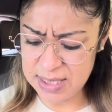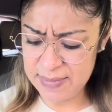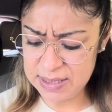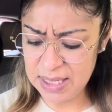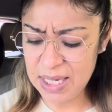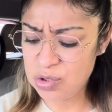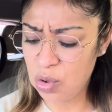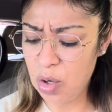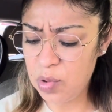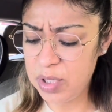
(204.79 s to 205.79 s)
Se me hace que son
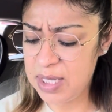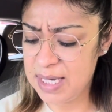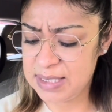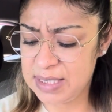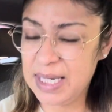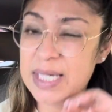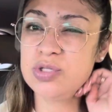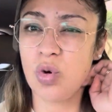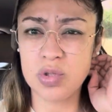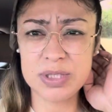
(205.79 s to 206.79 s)
como de 16
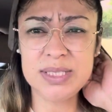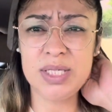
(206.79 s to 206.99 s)
onzas,